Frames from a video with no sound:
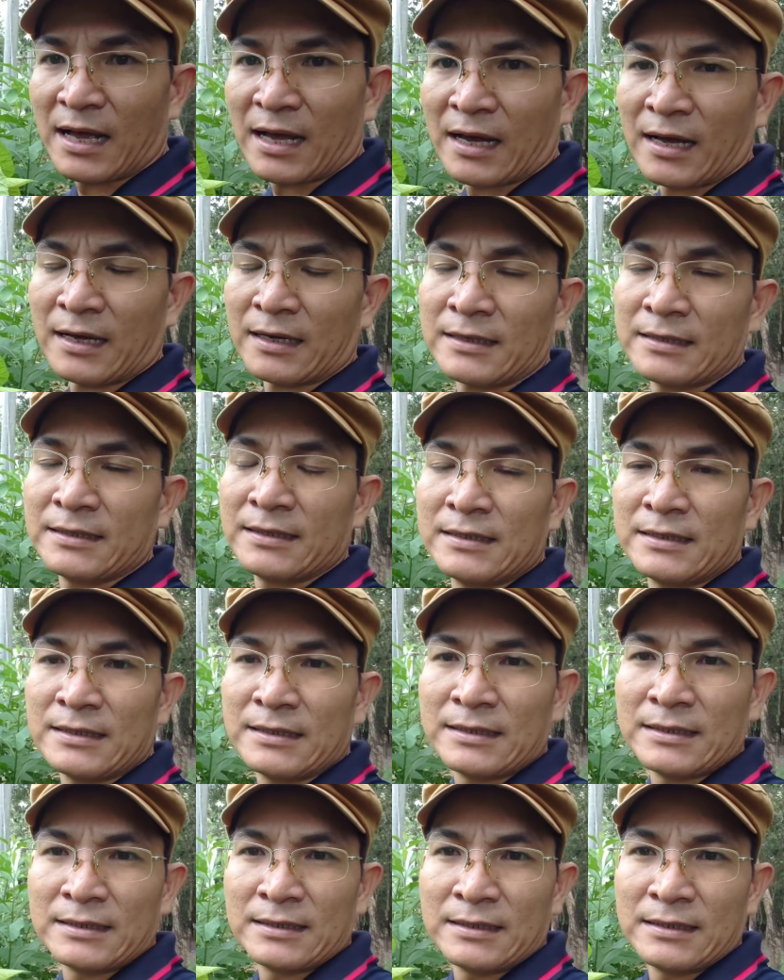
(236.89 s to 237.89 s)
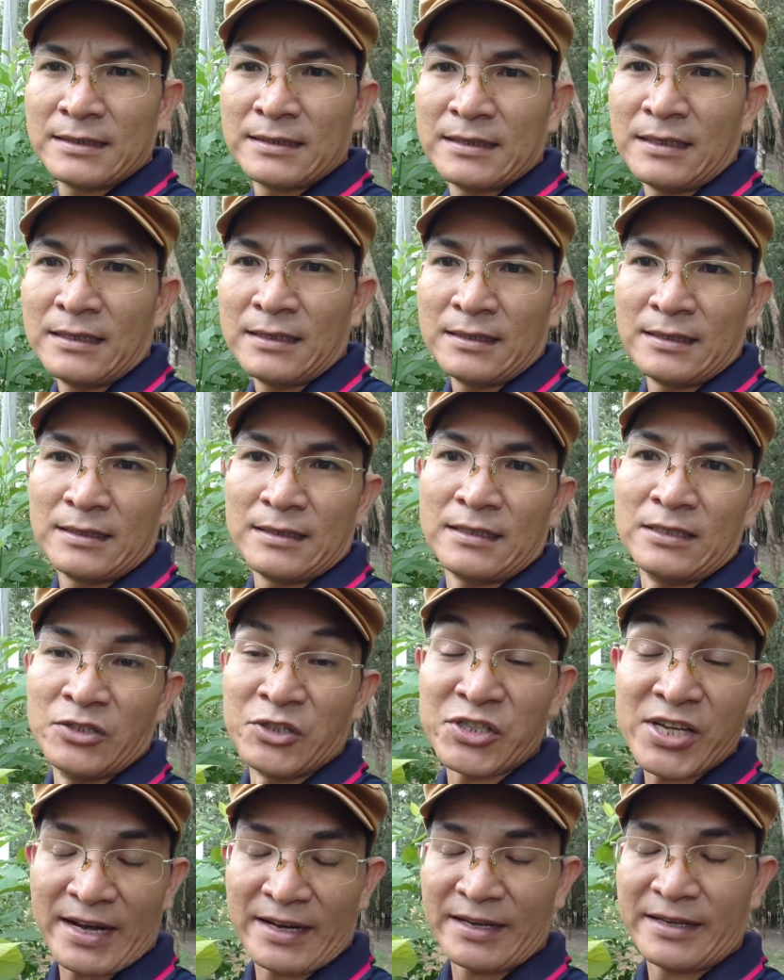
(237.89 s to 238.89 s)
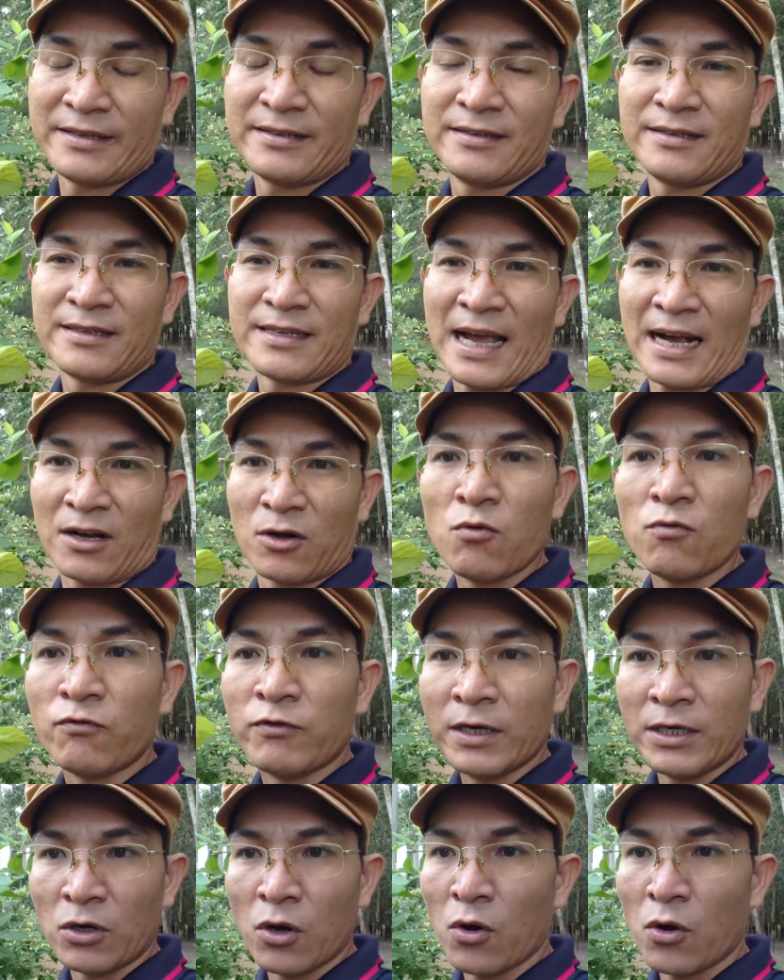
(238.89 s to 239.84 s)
là rửa sạch đi chặt khúc